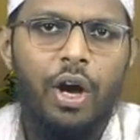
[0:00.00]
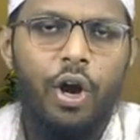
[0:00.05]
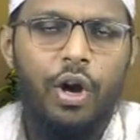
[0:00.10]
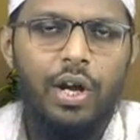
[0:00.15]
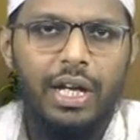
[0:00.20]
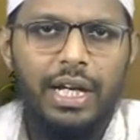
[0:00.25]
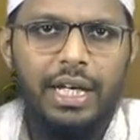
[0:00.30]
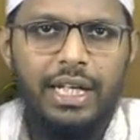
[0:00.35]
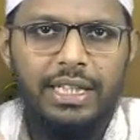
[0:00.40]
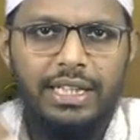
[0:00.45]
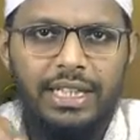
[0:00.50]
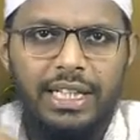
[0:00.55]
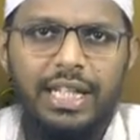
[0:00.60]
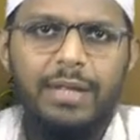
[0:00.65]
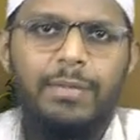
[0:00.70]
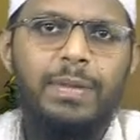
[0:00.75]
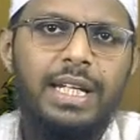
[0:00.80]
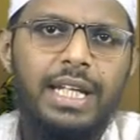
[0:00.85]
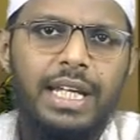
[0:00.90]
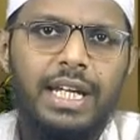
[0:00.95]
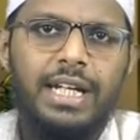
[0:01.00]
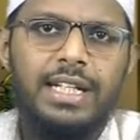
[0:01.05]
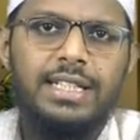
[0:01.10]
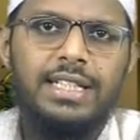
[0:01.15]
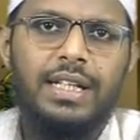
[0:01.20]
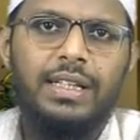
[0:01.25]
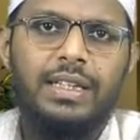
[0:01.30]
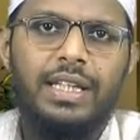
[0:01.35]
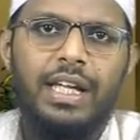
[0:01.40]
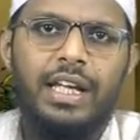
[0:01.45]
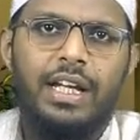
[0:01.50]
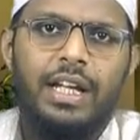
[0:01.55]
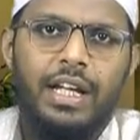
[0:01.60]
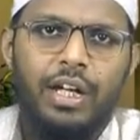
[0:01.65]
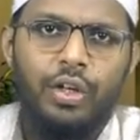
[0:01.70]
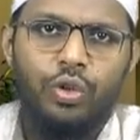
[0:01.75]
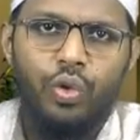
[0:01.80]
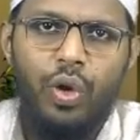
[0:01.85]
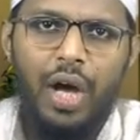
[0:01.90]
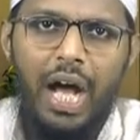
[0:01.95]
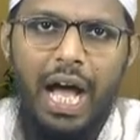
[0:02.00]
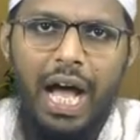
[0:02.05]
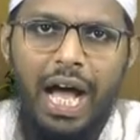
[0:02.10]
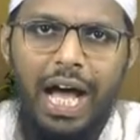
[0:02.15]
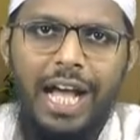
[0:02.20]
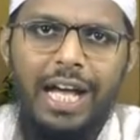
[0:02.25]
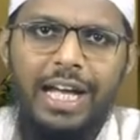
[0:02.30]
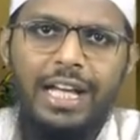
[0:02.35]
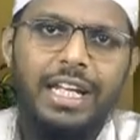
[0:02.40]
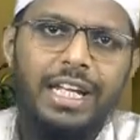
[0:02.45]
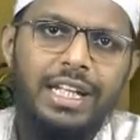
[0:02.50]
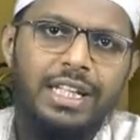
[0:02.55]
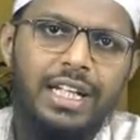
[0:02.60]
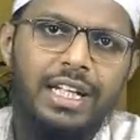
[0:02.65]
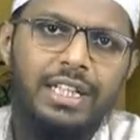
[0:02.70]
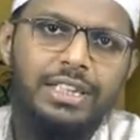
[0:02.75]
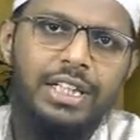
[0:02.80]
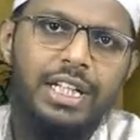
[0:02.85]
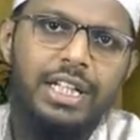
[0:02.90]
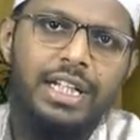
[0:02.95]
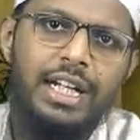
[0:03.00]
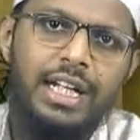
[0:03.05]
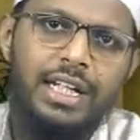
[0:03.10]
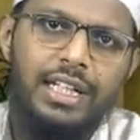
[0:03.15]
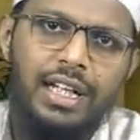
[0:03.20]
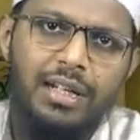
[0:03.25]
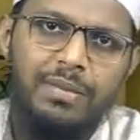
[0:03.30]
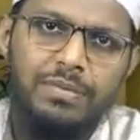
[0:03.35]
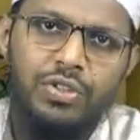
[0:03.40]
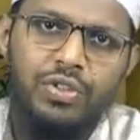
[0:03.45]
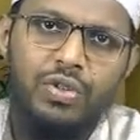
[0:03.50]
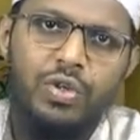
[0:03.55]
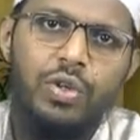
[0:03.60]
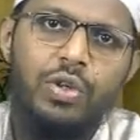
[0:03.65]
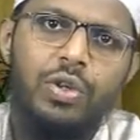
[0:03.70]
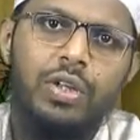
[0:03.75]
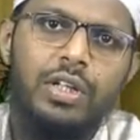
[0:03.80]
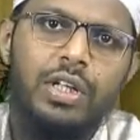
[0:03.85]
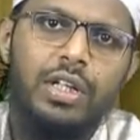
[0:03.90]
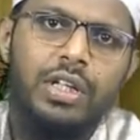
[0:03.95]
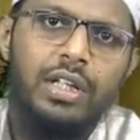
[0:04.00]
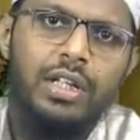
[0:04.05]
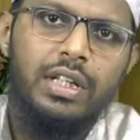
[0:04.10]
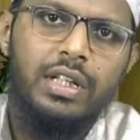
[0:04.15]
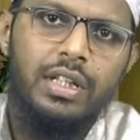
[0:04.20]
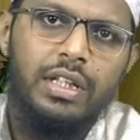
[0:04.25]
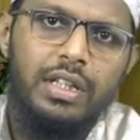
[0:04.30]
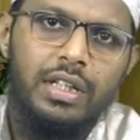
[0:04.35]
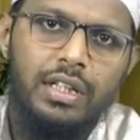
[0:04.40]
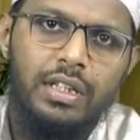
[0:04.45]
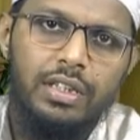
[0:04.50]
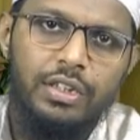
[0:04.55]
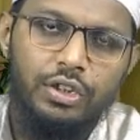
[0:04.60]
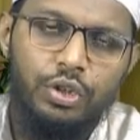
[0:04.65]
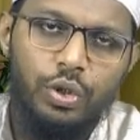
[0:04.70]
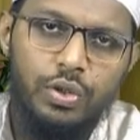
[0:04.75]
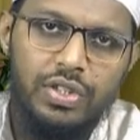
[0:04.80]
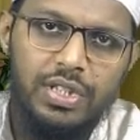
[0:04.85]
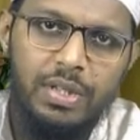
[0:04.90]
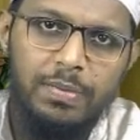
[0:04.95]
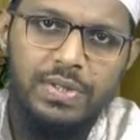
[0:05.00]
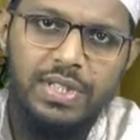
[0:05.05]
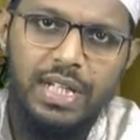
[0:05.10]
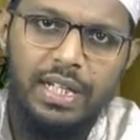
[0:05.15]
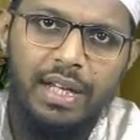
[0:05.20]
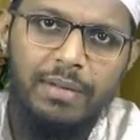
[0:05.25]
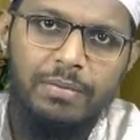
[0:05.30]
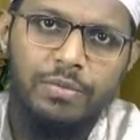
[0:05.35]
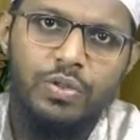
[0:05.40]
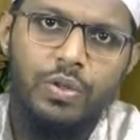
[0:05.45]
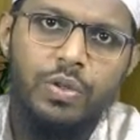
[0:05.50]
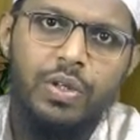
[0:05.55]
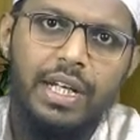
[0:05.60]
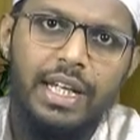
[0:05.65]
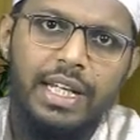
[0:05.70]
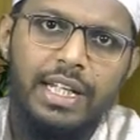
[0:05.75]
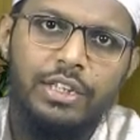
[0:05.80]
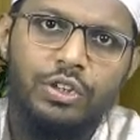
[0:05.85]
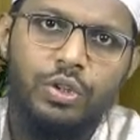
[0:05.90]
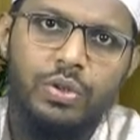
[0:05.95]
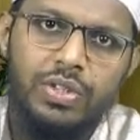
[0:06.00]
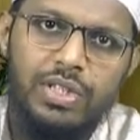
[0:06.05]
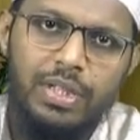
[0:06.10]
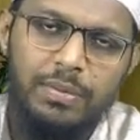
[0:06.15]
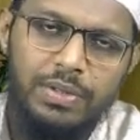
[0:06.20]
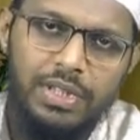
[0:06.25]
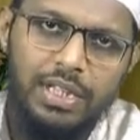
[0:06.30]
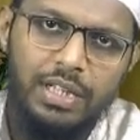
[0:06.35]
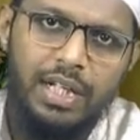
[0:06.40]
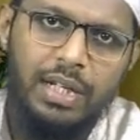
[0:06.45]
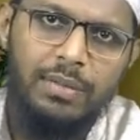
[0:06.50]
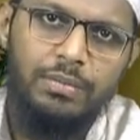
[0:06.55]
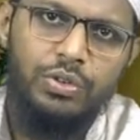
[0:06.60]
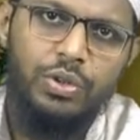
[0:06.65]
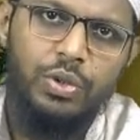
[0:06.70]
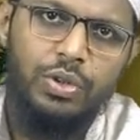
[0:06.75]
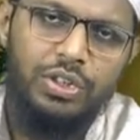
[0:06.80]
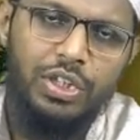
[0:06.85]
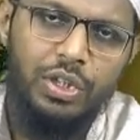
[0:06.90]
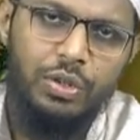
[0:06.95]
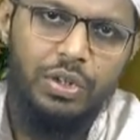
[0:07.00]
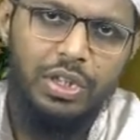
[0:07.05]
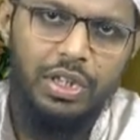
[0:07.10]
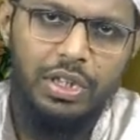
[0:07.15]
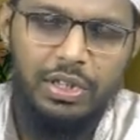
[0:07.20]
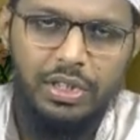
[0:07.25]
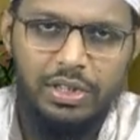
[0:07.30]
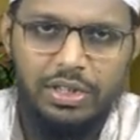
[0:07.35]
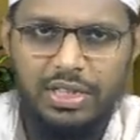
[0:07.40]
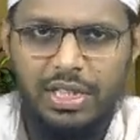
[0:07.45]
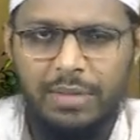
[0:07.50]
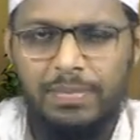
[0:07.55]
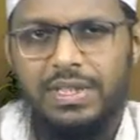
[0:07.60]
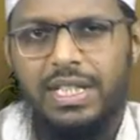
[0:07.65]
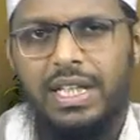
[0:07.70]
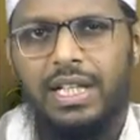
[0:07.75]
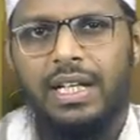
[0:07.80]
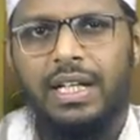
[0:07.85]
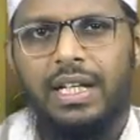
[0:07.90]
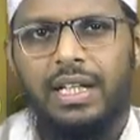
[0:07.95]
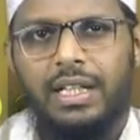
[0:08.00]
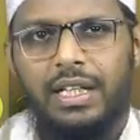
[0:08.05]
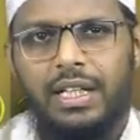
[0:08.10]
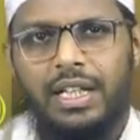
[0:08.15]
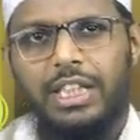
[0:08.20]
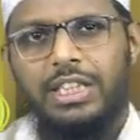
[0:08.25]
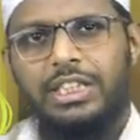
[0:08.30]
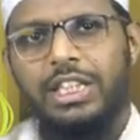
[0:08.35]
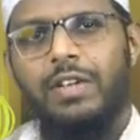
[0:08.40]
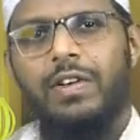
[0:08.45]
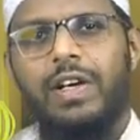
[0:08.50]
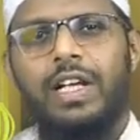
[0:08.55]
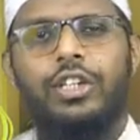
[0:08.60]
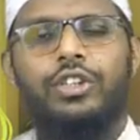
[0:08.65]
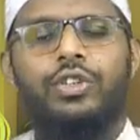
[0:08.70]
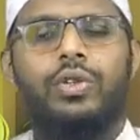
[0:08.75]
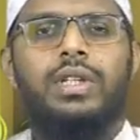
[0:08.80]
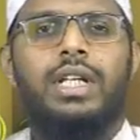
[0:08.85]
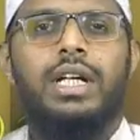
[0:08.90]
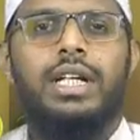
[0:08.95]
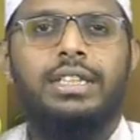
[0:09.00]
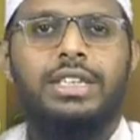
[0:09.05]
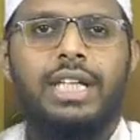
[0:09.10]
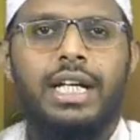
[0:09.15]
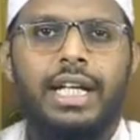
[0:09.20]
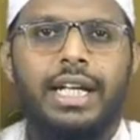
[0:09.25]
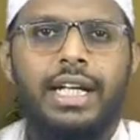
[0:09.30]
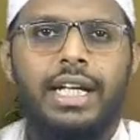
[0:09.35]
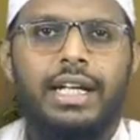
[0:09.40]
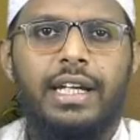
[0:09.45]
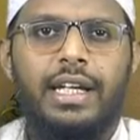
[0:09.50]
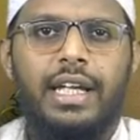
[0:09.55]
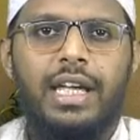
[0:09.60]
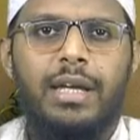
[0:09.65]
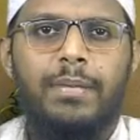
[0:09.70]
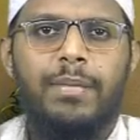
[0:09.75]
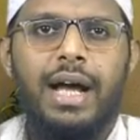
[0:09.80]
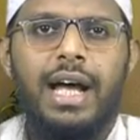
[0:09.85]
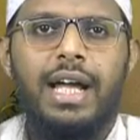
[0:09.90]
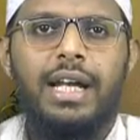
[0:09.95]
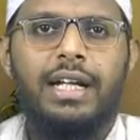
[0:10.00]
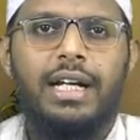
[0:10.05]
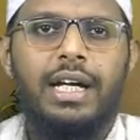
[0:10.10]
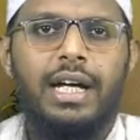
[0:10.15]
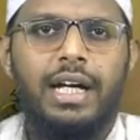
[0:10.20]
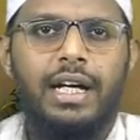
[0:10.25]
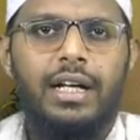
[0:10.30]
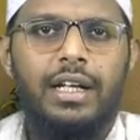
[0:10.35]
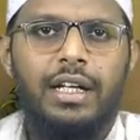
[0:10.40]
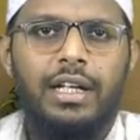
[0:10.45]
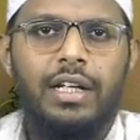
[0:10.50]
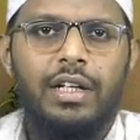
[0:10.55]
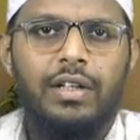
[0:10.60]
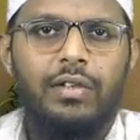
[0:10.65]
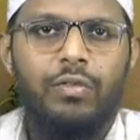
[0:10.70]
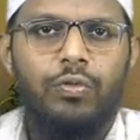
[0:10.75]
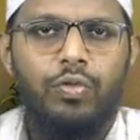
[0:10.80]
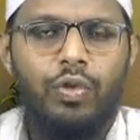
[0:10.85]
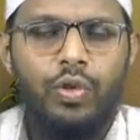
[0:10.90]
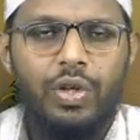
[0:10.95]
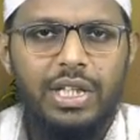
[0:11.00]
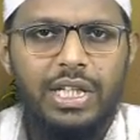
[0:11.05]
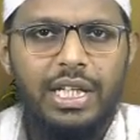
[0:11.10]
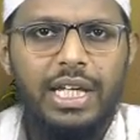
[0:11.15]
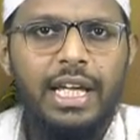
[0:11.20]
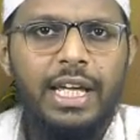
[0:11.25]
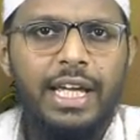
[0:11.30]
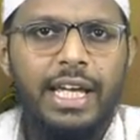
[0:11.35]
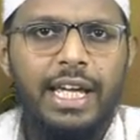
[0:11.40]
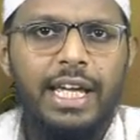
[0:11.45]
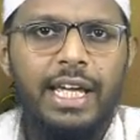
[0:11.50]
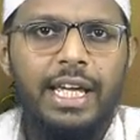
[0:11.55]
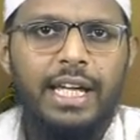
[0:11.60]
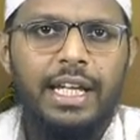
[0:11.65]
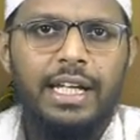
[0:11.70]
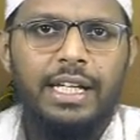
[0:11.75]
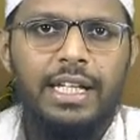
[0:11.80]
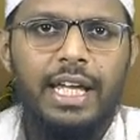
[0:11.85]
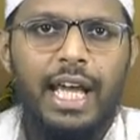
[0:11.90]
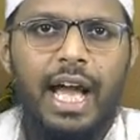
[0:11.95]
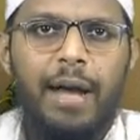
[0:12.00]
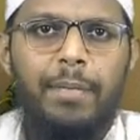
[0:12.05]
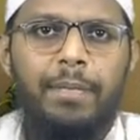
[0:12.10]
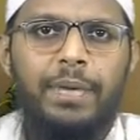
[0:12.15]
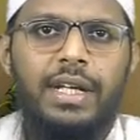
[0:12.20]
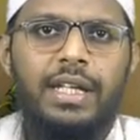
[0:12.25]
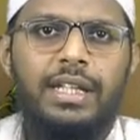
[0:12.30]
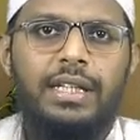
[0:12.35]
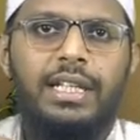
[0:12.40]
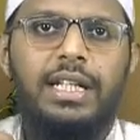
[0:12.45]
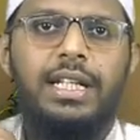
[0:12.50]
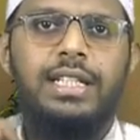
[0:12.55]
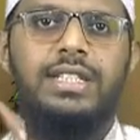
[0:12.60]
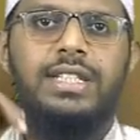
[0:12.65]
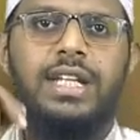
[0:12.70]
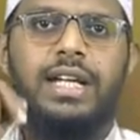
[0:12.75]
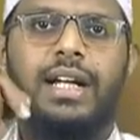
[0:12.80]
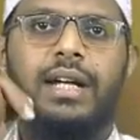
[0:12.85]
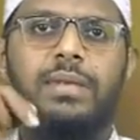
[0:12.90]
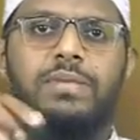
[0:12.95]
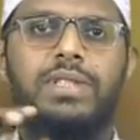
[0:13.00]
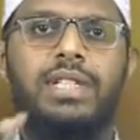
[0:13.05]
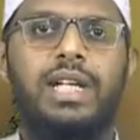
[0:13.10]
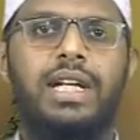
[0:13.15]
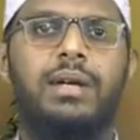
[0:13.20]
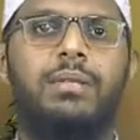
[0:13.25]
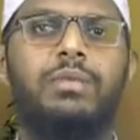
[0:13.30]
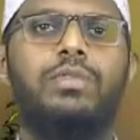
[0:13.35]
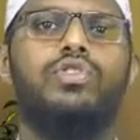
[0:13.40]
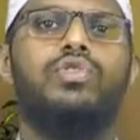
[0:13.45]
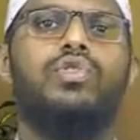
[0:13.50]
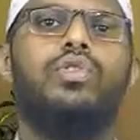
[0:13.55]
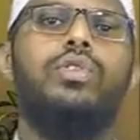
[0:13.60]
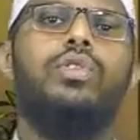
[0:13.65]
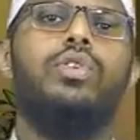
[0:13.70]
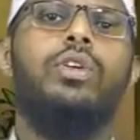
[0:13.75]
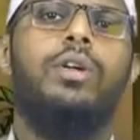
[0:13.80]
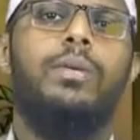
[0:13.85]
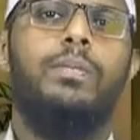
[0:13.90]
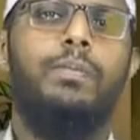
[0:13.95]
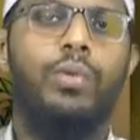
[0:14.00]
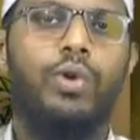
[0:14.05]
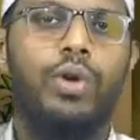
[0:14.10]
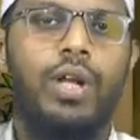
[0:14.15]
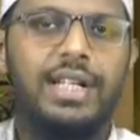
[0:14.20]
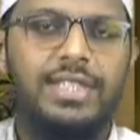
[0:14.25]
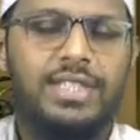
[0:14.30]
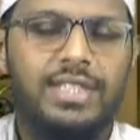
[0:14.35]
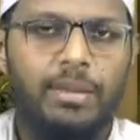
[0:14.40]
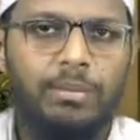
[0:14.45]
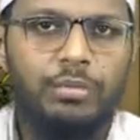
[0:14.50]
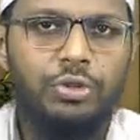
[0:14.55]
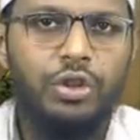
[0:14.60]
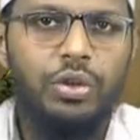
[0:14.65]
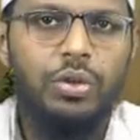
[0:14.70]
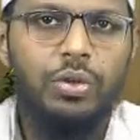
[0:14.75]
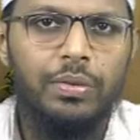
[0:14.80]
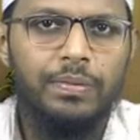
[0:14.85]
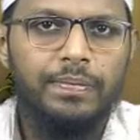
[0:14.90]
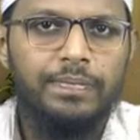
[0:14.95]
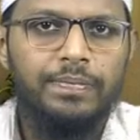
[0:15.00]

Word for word: और अगर ये भी नहीं कर सकते तो आखिरी दर्जे का कमजोर जो सबसे कमजोर है जो सबसे कमजोर जो सबसे नीचे वाला जो दर्जा है ईमान का वो ये है कि अपने दिल से कम से कम उसको बुरा समझो